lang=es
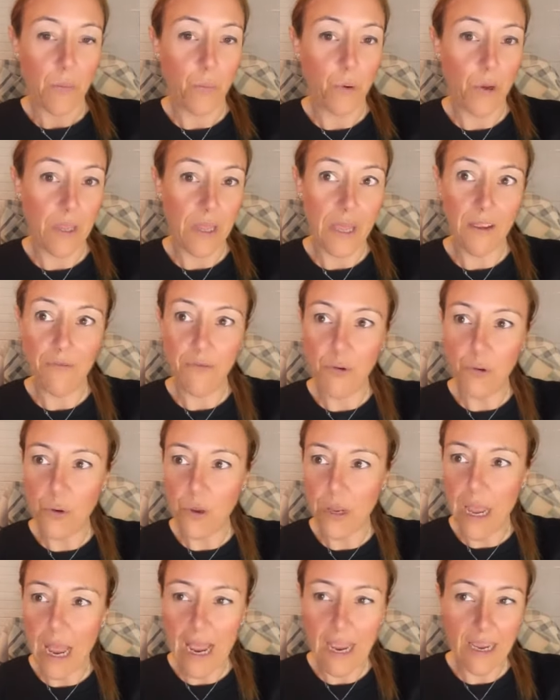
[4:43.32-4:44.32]
Puede
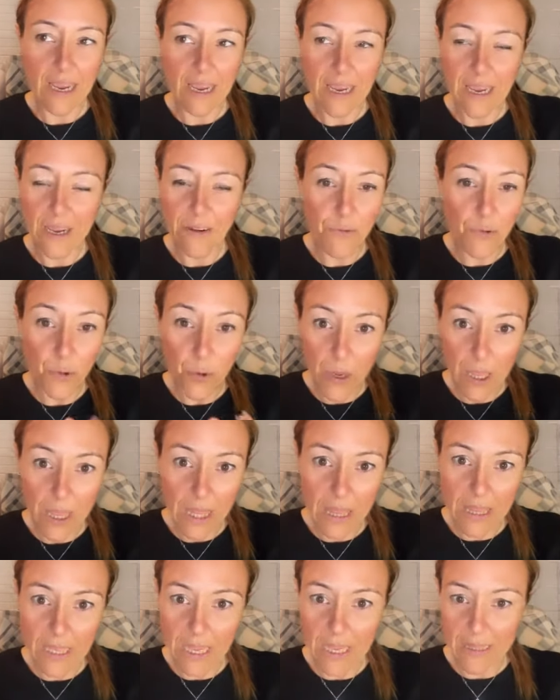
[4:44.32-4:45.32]
influir, hay
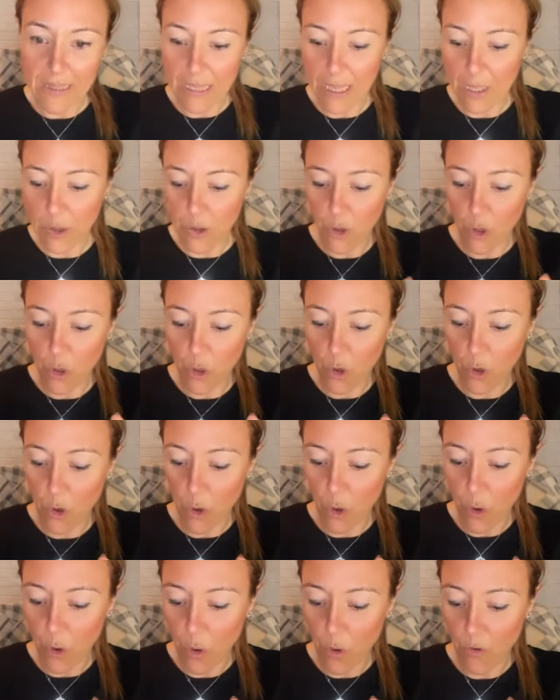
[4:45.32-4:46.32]
influencias
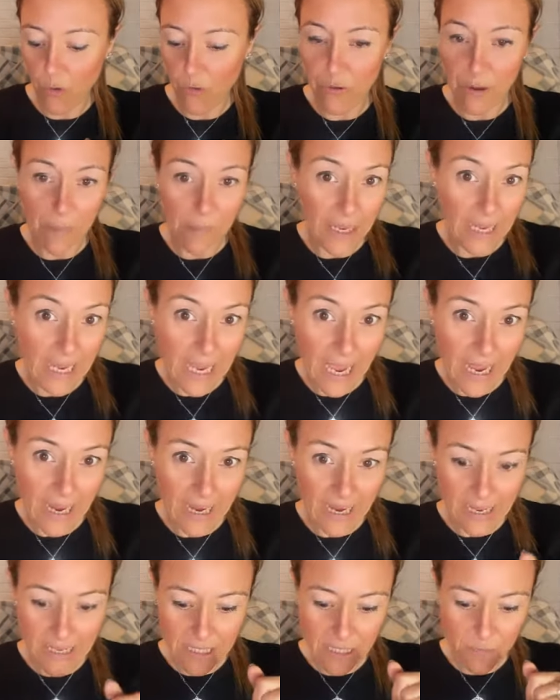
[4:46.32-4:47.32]
tanto
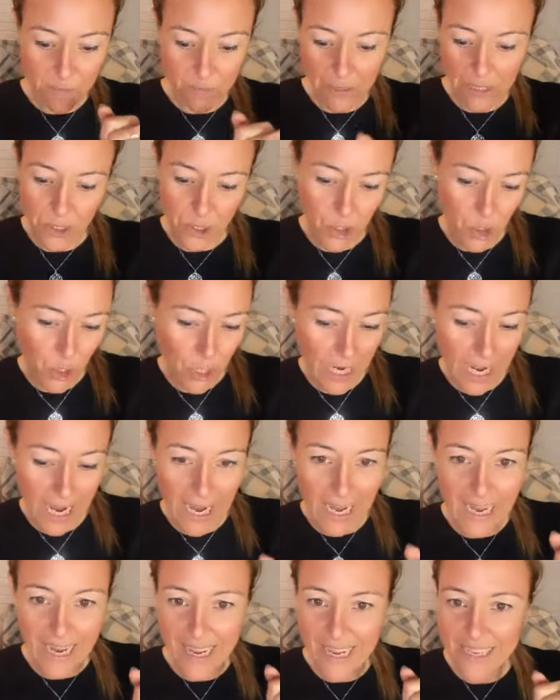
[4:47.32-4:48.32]
familiares,
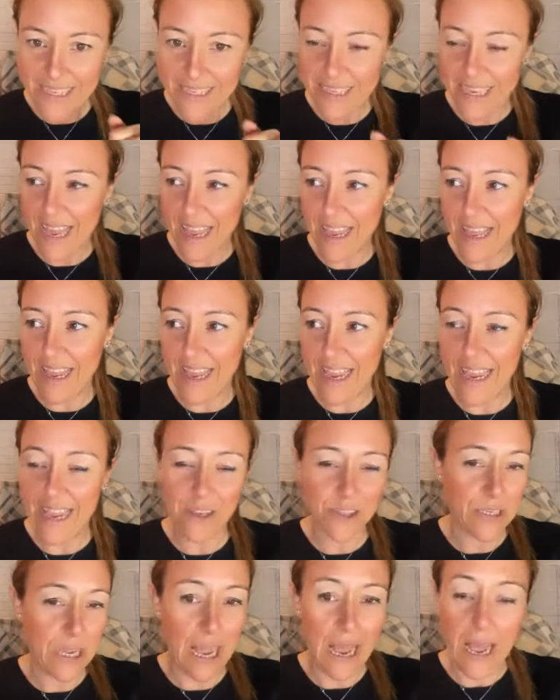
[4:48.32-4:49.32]
personales, eh,
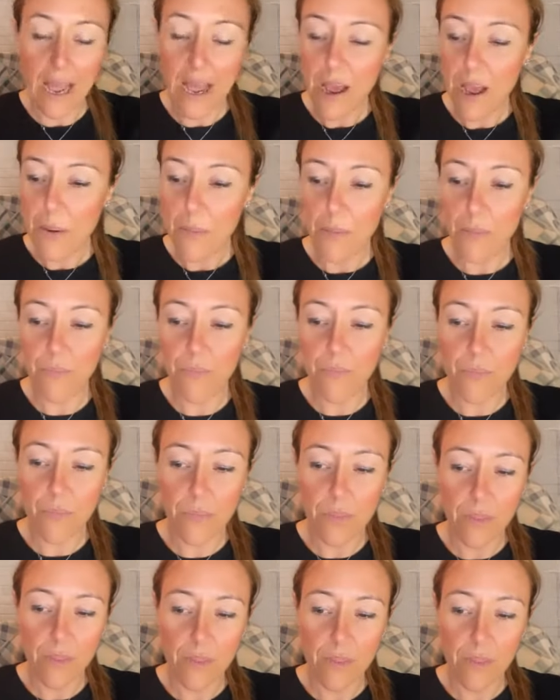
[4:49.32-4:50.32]
eh, o sea,
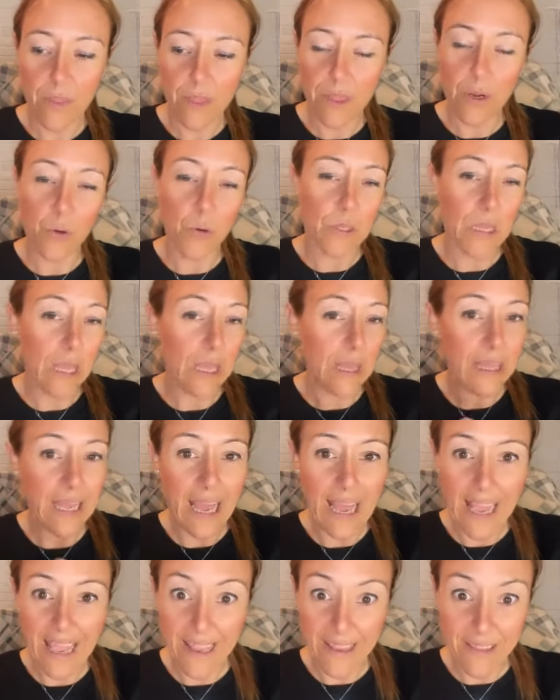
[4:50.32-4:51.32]
mm,
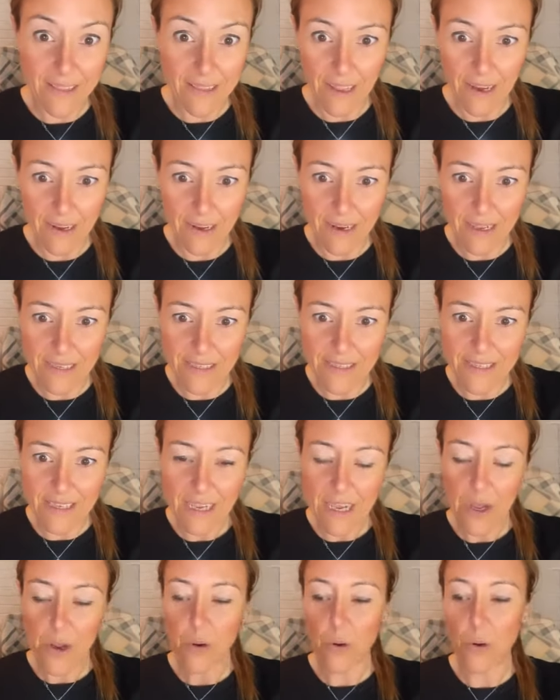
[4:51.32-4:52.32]
circunstancias externas
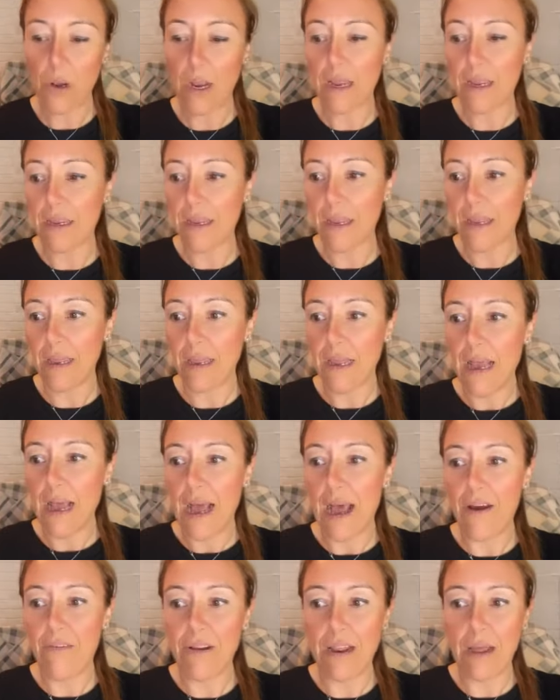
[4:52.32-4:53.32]
con las que
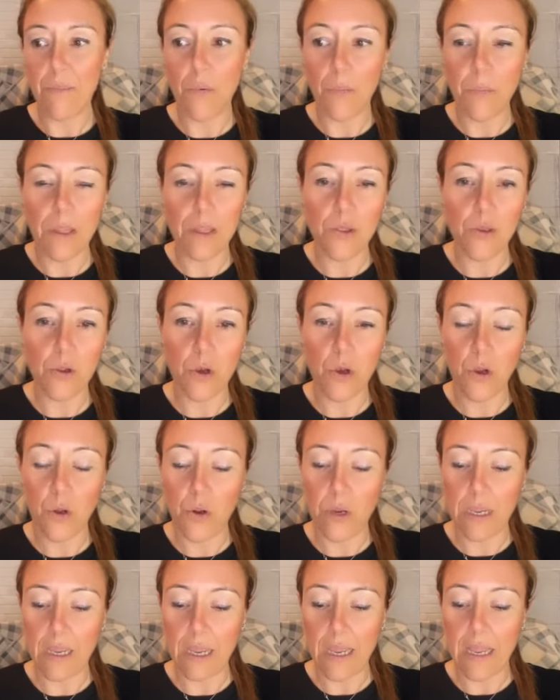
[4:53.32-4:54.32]
habrá momentos en
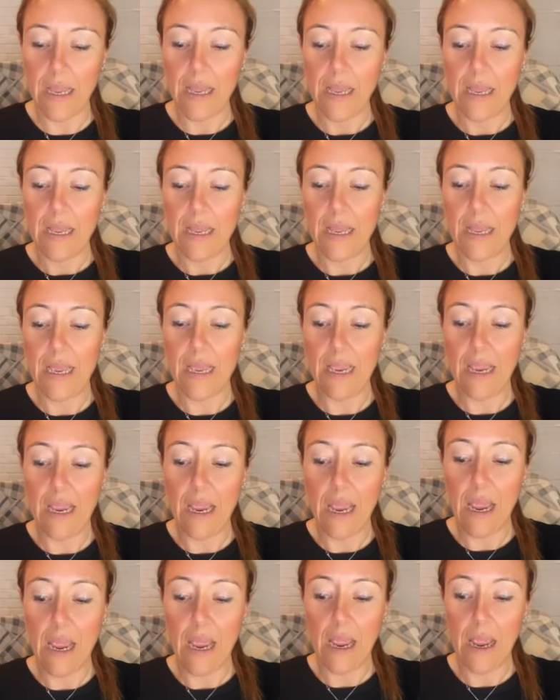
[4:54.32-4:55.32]
los que
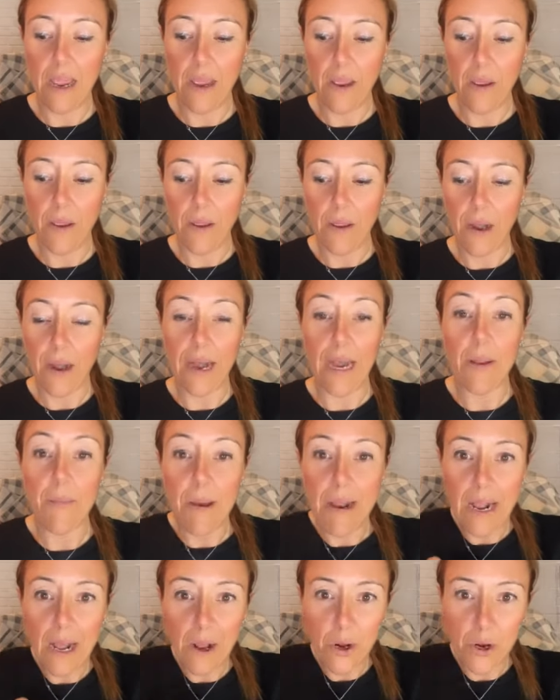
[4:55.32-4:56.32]
eh,
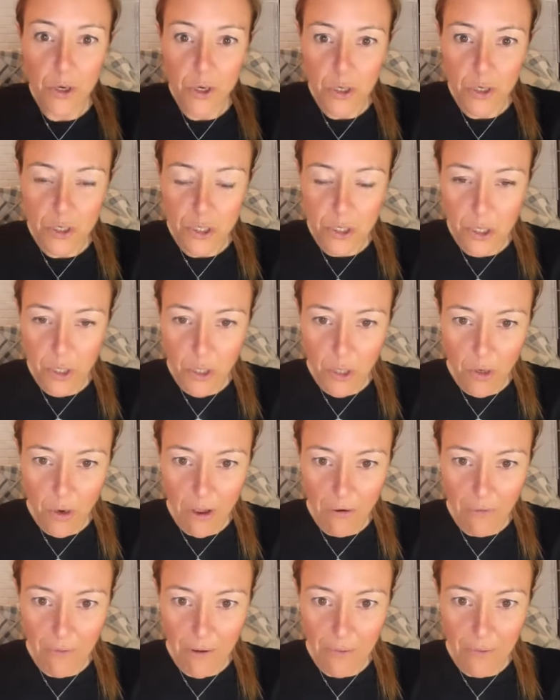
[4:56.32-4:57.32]
remarán con
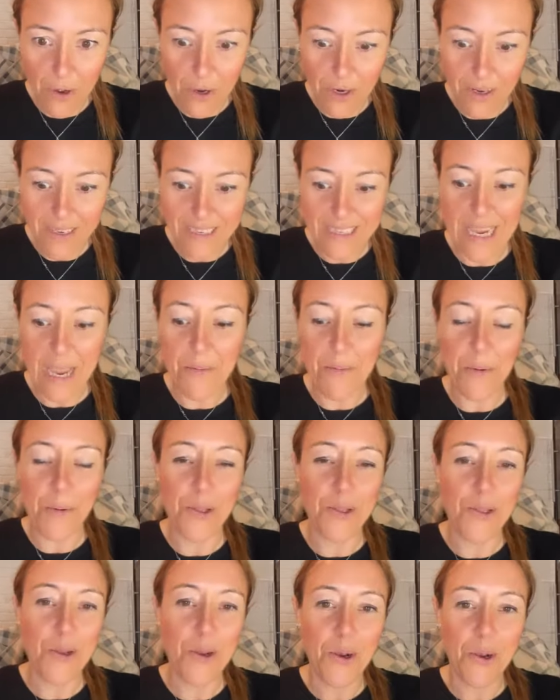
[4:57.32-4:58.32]
nosotros a favor y hay
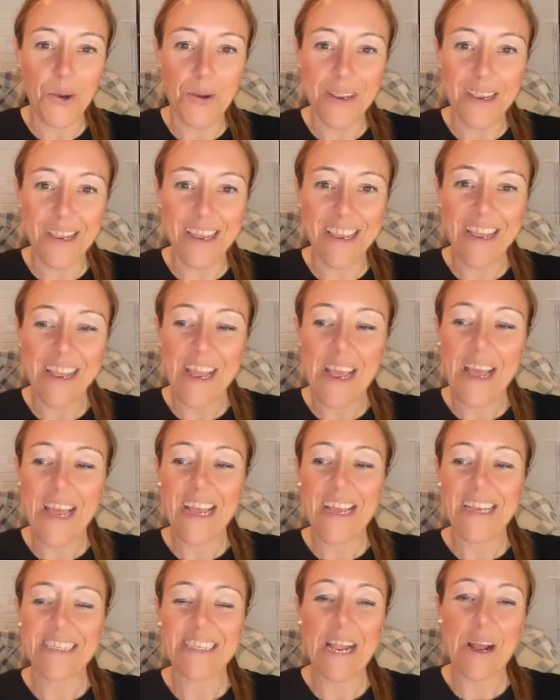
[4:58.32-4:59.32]
momentos en los que
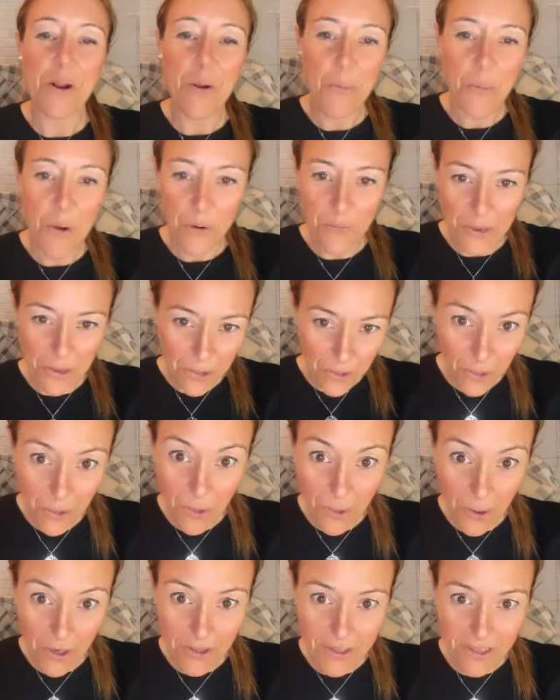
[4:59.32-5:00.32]
será como el viento
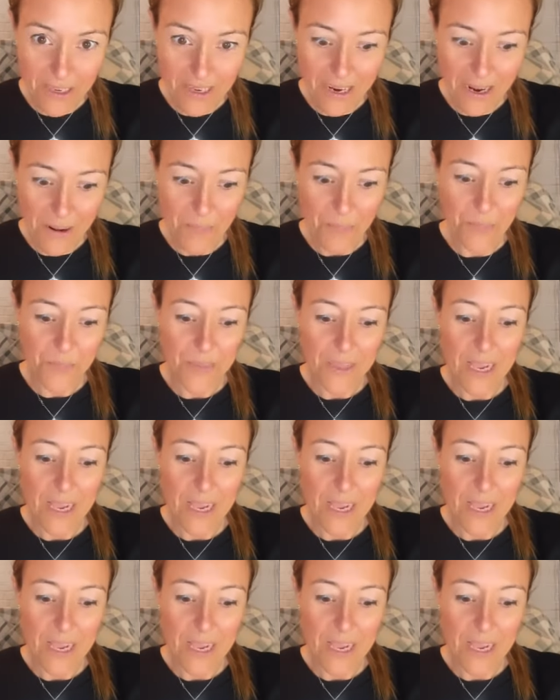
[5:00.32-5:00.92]
en contra.